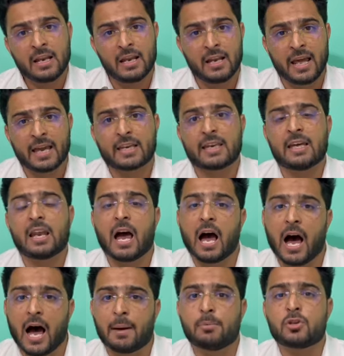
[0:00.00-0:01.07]
लेकिन
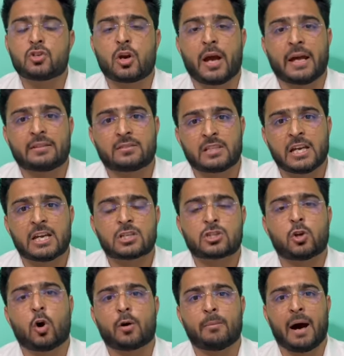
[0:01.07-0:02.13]
अब जो है तीस
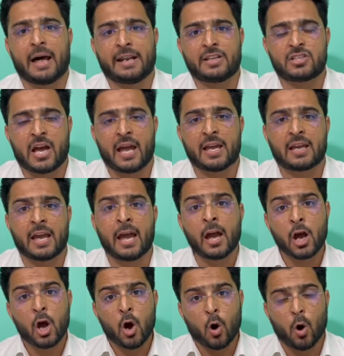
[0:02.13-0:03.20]
लोग मारे जाएंगे
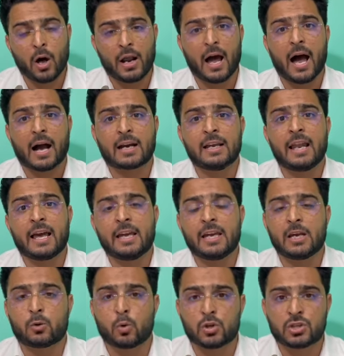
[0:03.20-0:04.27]
और अगले ही
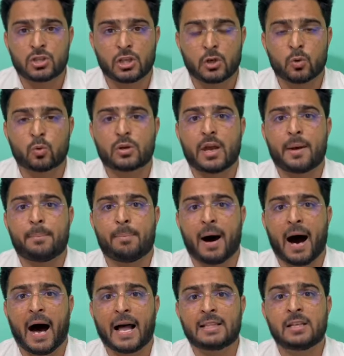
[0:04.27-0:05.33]
कुछ दिनों के
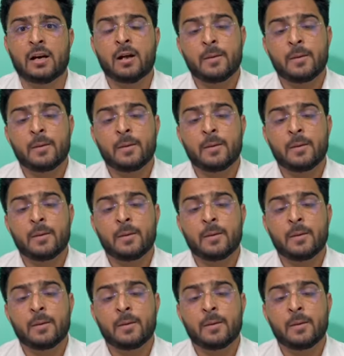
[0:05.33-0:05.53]
बाद